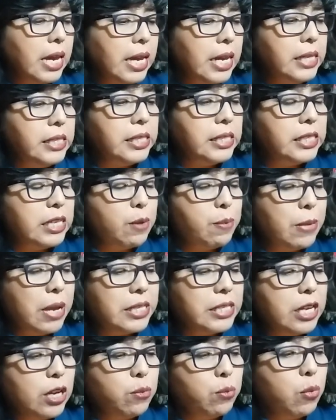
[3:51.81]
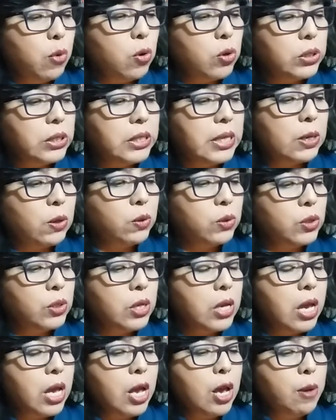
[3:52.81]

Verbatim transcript: Hiciste más hermosos,